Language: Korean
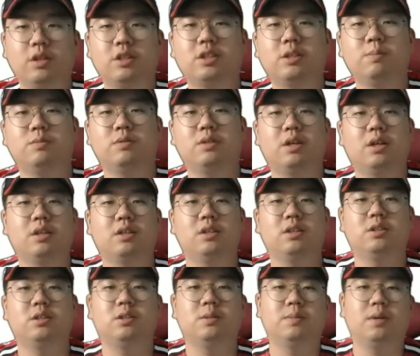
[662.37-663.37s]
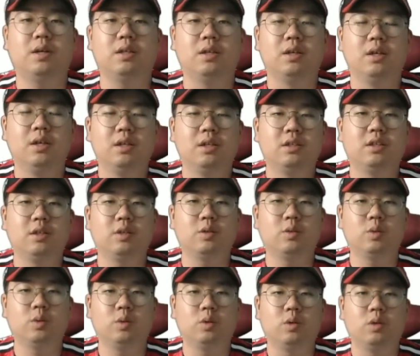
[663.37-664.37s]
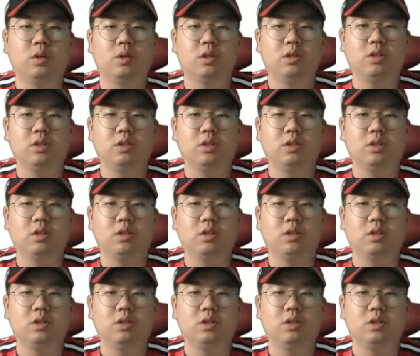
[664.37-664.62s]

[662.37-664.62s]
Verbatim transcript: 침묵하긴 했지만 그래도